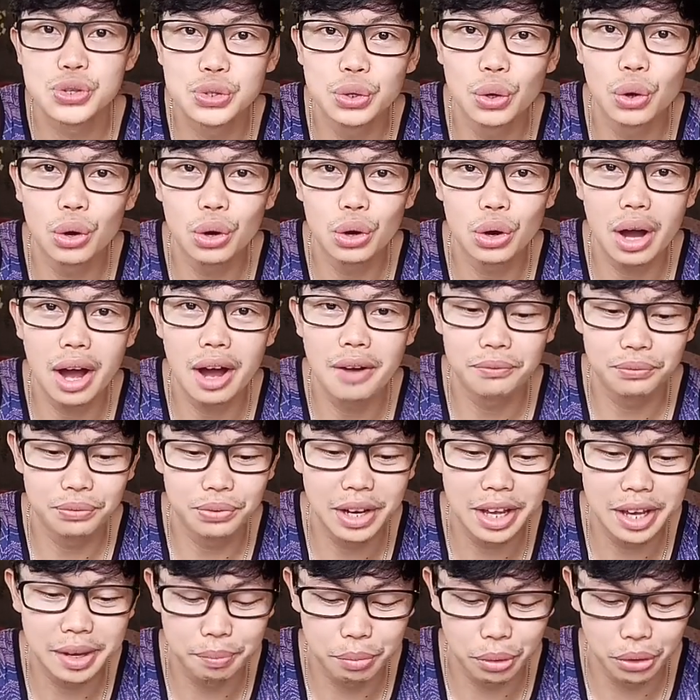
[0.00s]
So, ang
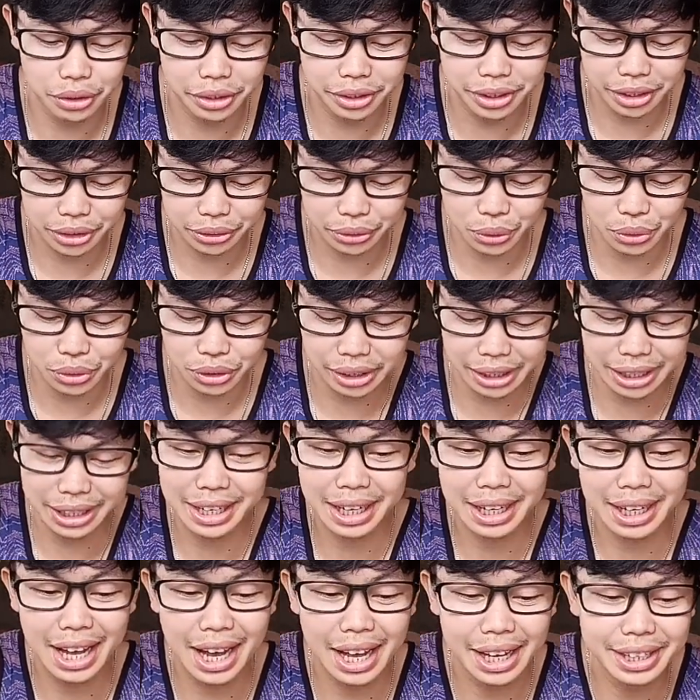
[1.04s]
flavor nitong
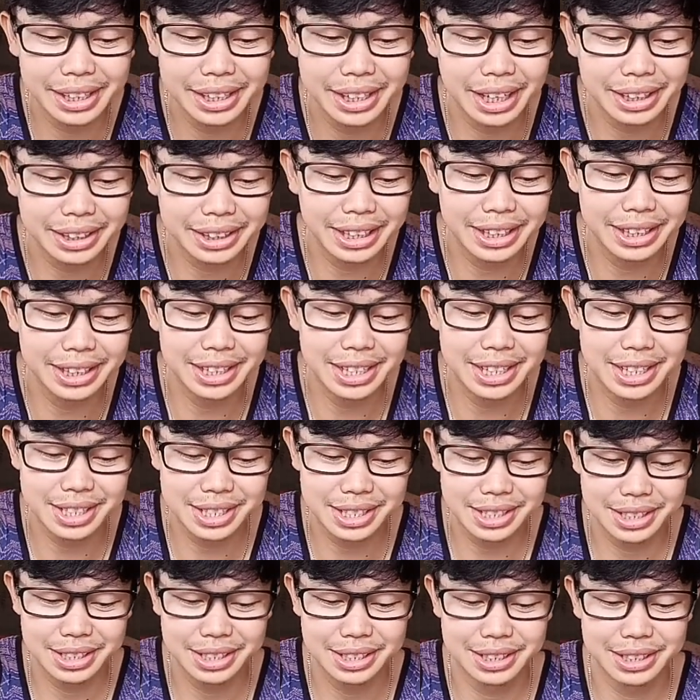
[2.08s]
kinakain natin
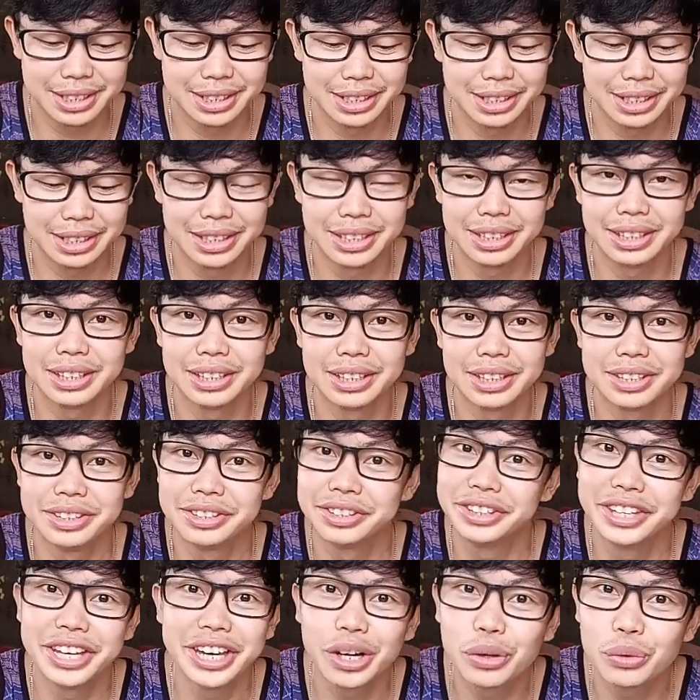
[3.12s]
is
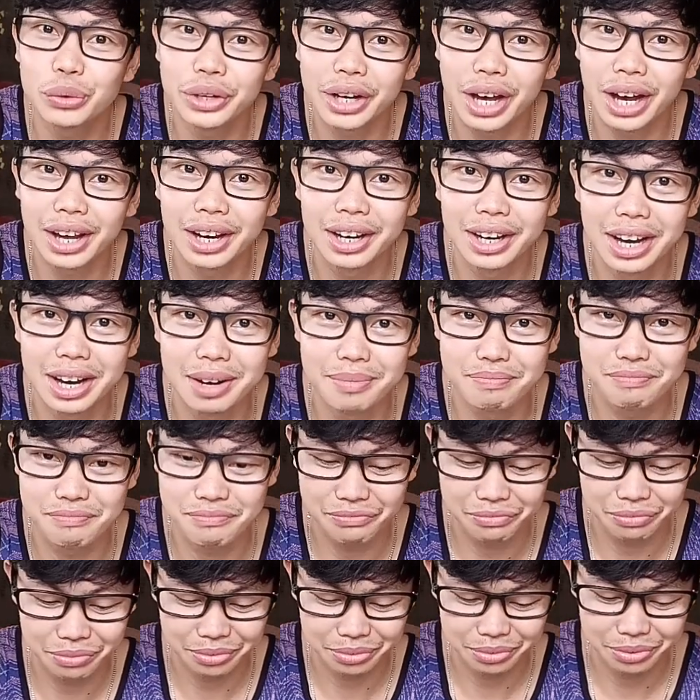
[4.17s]
hindi ko na alam.
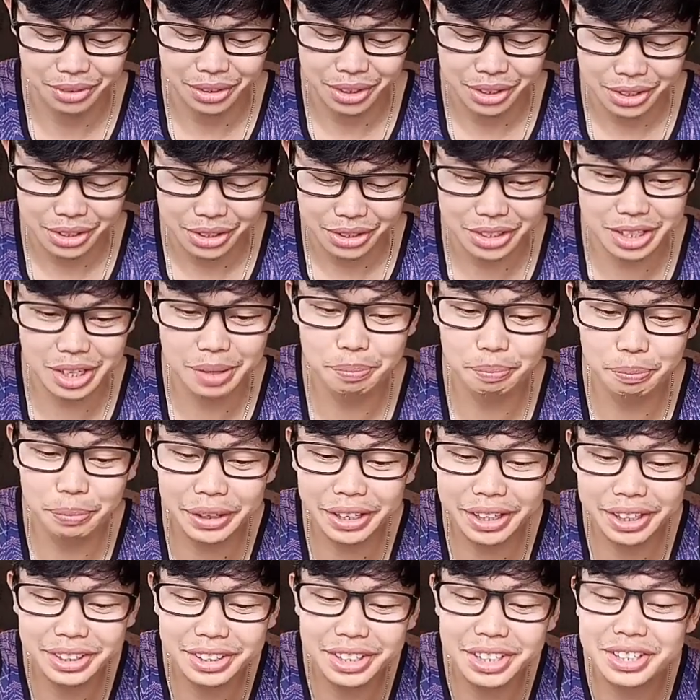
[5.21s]

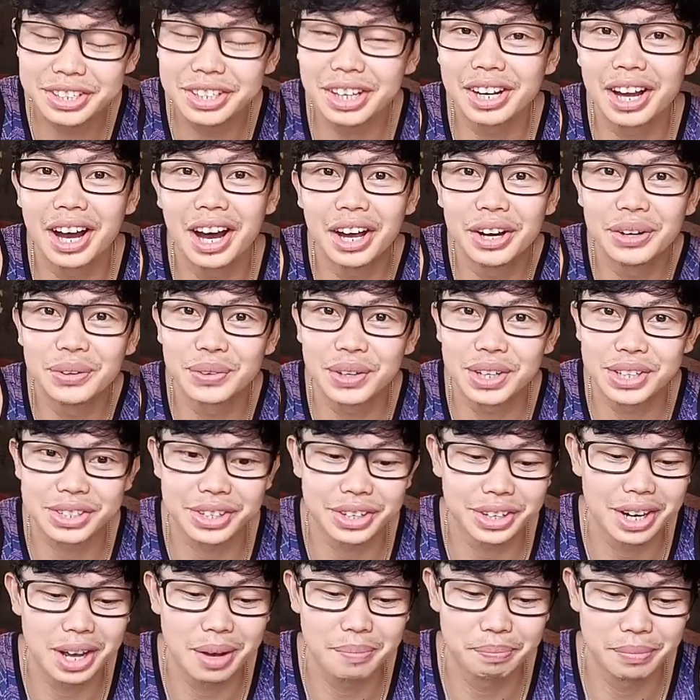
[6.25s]
Siyempre, hindi siya gaano
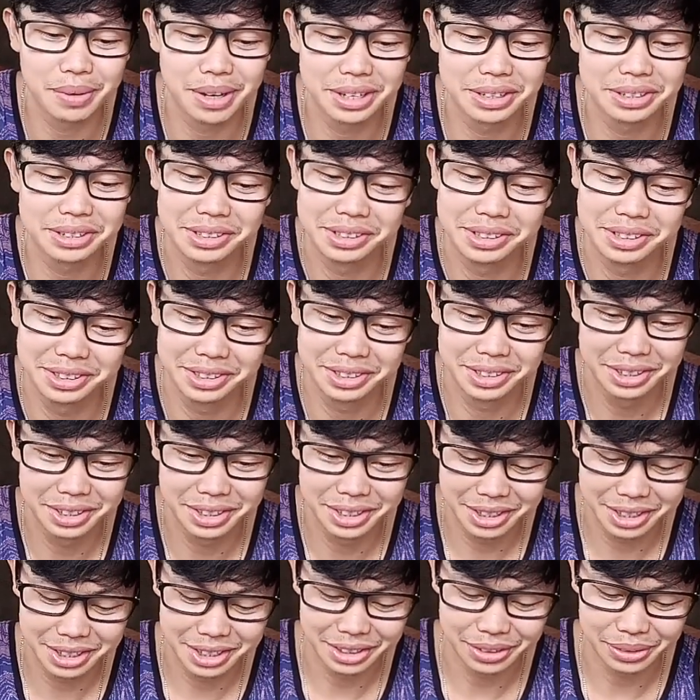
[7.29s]
kasarapan.
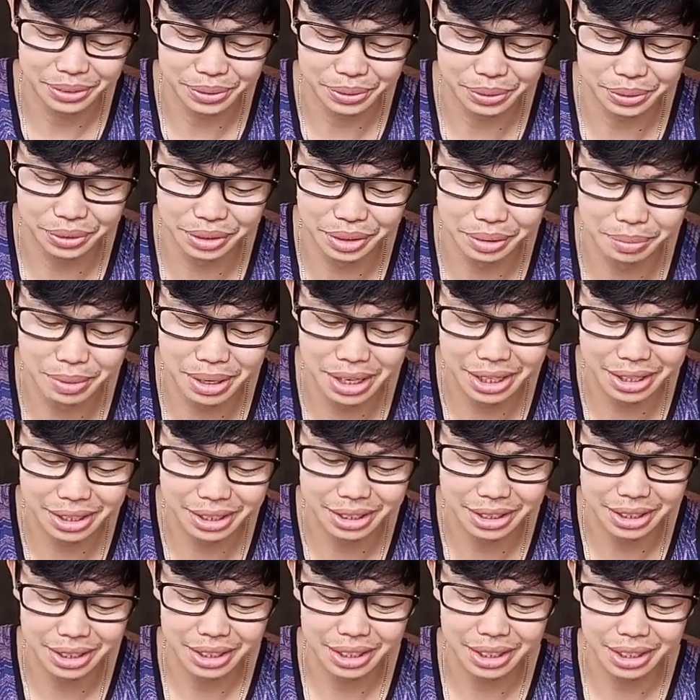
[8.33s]
O, di ba?
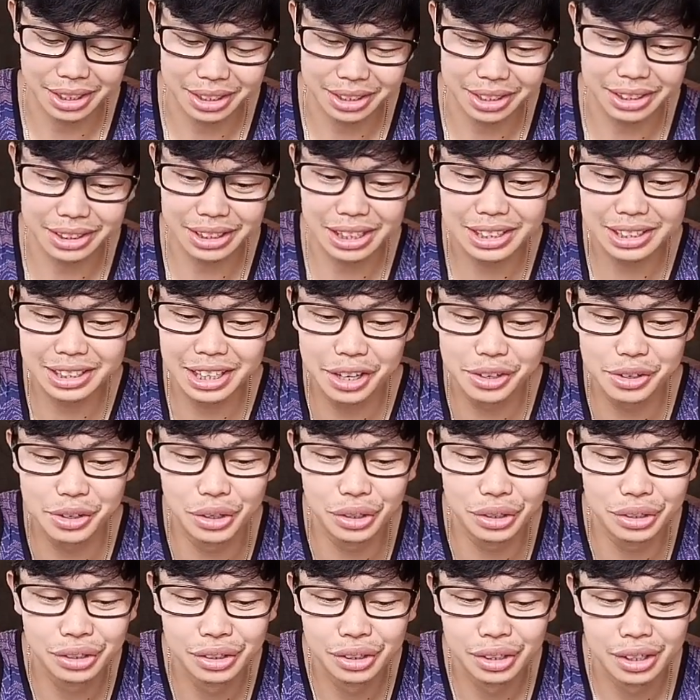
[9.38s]
Kasi tingnan
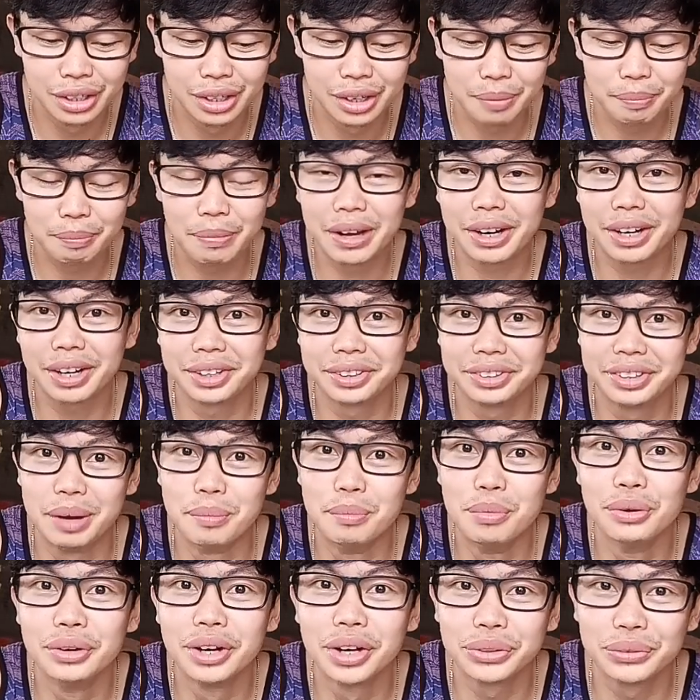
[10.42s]
nyo, parang
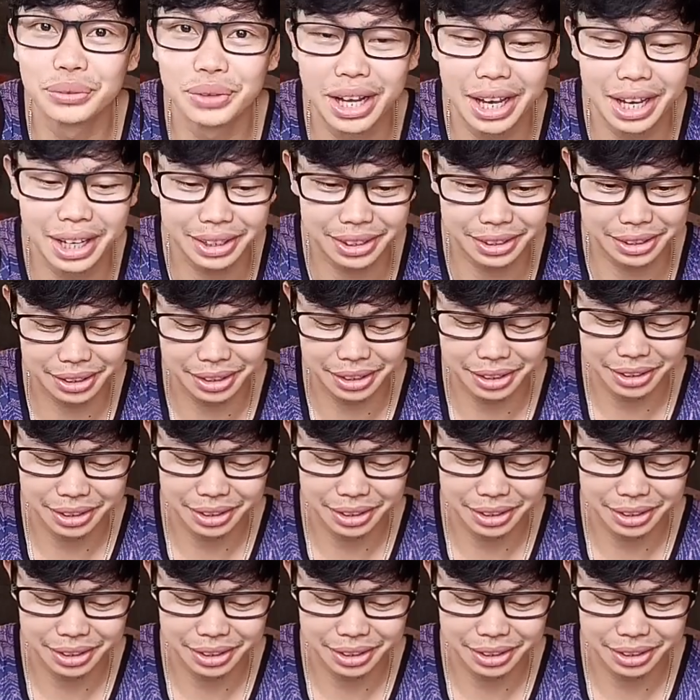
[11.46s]
damo na to lahat.